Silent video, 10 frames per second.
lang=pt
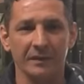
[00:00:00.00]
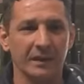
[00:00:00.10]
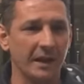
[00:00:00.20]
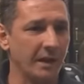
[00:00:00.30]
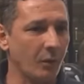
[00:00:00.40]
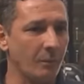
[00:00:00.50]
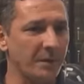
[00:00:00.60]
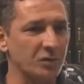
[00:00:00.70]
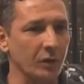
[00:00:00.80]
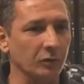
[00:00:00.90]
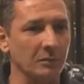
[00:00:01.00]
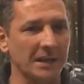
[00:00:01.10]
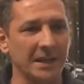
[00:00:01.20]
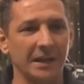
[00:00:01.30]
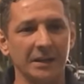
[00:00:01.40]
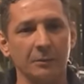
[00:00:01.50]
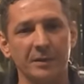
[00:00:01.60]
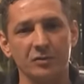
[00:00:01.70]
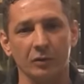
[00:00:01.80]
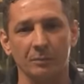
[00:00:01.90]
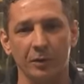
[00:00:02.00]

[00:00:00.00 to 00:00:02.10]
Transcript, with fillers: né, com o pessoal do martelinho, o pessoal do